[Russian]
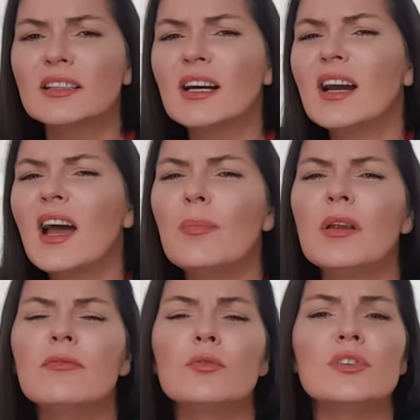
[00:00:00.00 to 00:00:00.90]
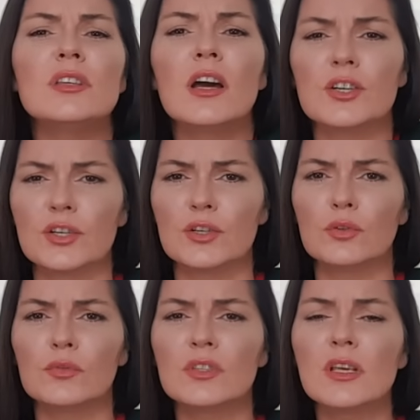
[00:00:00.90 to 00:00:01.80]
такая прям вкусняшка,
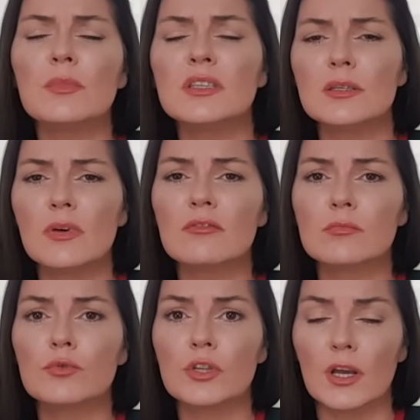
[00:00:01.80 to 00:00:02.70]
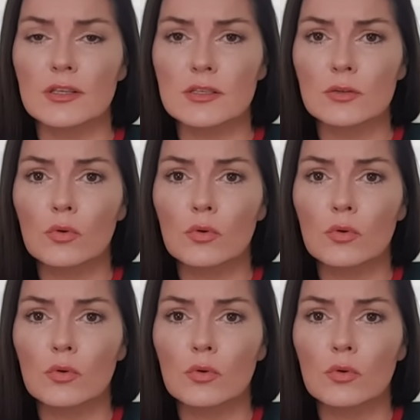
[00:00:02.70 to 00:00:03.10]
что вот сами от себя возбуждаетесь.